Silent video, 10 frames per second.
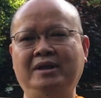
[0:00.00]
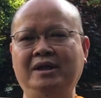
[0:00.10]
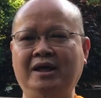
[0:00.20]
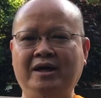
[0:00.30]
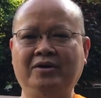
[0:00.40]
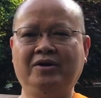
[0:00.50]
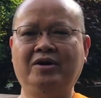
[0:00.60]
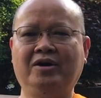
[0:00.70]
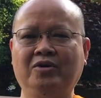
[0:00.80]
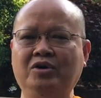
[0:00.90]
ที่แล้ว
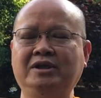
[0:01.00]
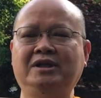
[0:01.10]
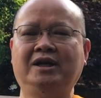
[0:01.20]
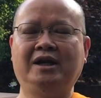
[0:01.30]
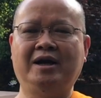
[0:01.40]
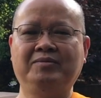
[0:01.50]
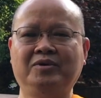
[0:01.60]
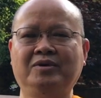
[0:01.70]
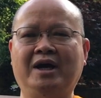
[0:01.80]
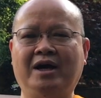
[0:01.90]
ก็งดกิจกรรม
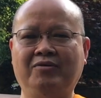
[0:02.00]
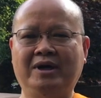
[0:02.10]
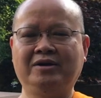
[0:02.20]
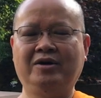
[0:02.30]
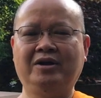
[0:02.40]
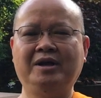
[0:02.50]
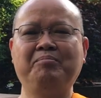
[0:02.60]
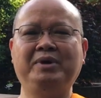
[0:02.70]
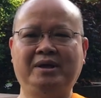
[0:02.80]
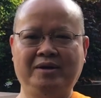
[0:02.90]
ทุกอย่างวัดก็ได้
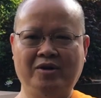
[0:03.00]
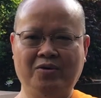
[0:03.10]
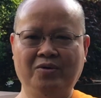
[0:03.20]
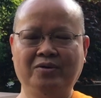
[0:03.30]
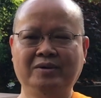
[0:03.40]
ปิดลง